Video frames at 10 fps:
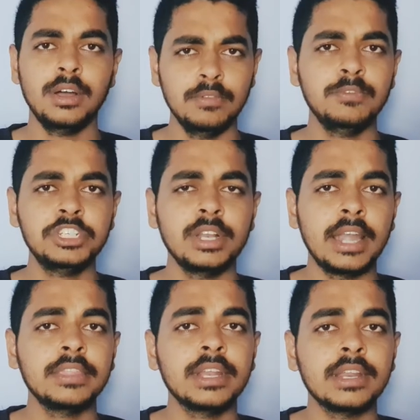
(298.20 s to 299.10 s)
விஷயங்கள்
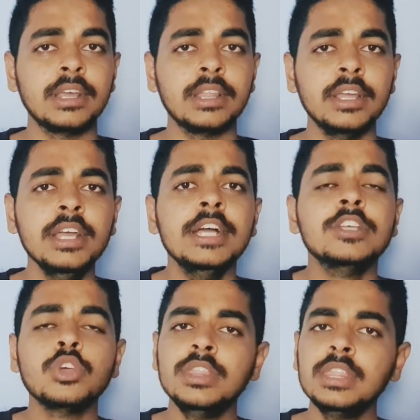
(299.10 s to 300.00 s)
நடந்துகிட்டு இருக்கிறது
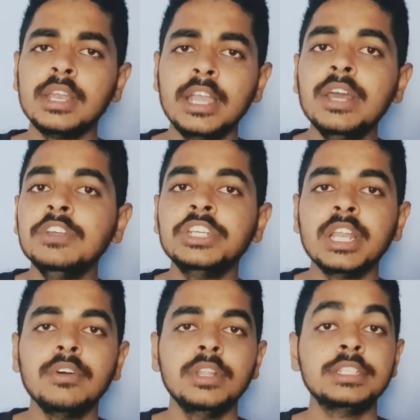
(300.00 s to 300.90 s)
ஸோ இந்த ரெண்டு
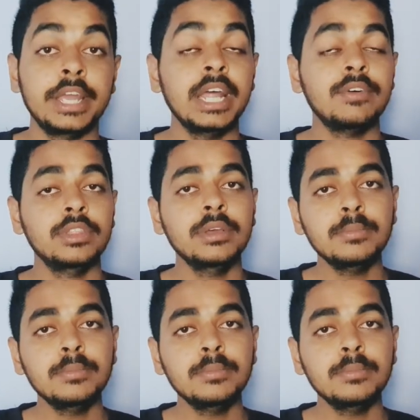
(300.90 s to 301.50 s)
விஷயங்களும் வந்து சைனா வந்து